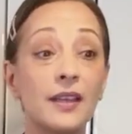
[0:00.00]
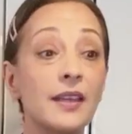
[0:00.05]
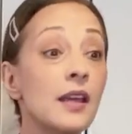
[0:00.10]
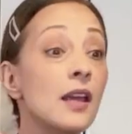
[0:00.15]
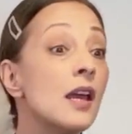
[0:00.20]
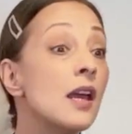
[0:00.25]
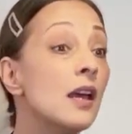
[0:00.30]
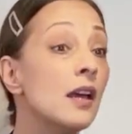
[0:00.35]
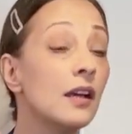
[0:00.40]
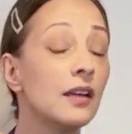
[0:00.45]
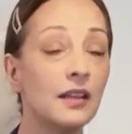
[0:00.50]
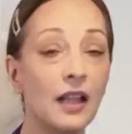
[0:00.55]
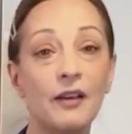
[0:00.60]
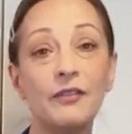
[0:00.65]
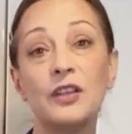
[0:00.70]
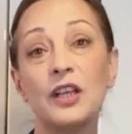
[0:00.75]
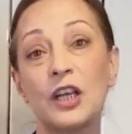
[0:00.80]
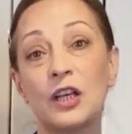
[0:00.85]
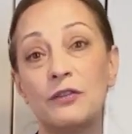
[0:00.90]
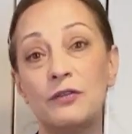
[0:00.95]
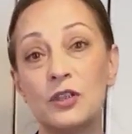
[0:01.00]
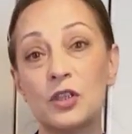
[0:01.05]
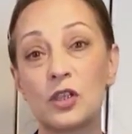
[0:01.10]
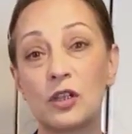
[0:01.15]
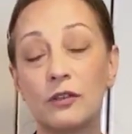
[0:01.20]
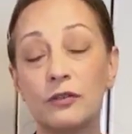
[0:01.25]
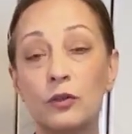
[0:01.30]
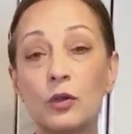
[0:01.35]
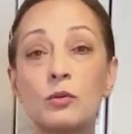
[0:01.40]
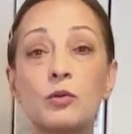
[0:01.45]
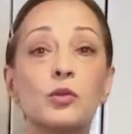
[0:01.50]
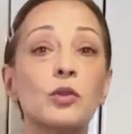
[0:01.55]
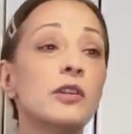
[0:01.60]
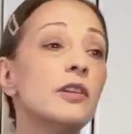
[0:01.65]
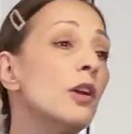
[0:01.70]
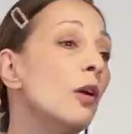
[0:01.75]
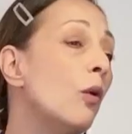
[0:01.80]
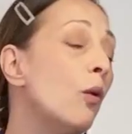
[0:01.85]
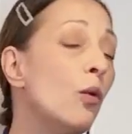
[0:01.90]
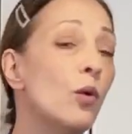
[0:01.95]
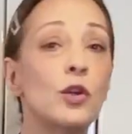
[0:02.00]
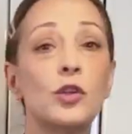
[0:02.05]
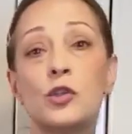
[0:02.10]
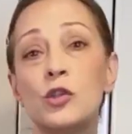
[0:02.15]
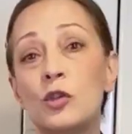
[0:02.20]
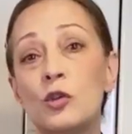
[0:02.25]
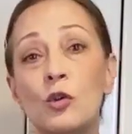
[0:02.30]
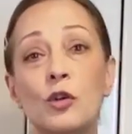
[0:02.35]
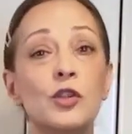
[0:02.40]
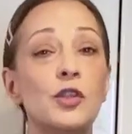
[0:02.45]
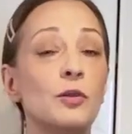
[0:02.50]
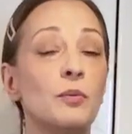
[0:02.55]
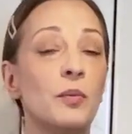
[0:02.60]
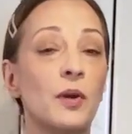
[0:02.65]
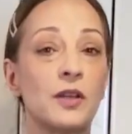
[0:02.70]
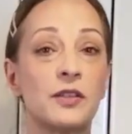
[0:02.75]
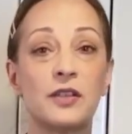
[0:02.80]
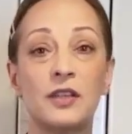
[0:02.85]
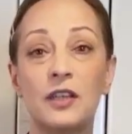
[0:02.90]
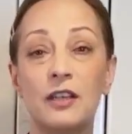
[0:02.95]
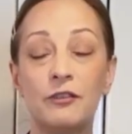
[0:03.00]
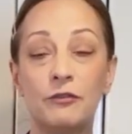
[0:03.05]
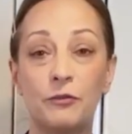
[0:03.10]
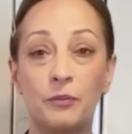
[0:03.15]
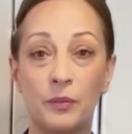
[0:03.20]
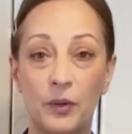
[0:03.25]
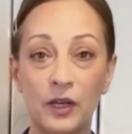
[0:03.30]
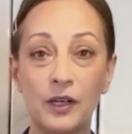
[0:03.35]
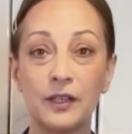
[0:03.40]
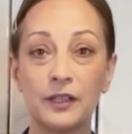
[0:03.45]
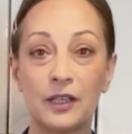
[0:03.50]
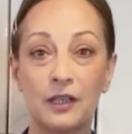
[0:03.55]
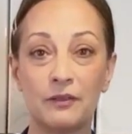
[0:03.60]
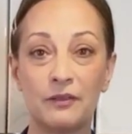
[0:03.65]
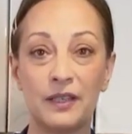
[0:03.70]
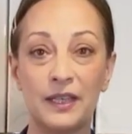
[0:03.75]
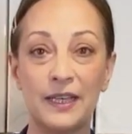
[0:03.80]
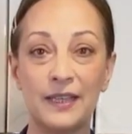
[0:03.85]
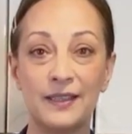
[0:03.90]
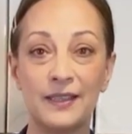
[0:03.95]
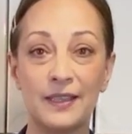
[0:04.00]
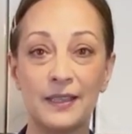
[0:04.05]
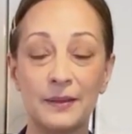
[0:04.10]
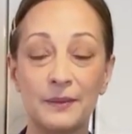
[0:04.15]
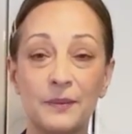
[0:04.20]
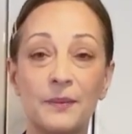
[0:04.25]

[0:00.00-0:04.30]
И главная их фишка в том, что они очень-очень простые в приготовлении.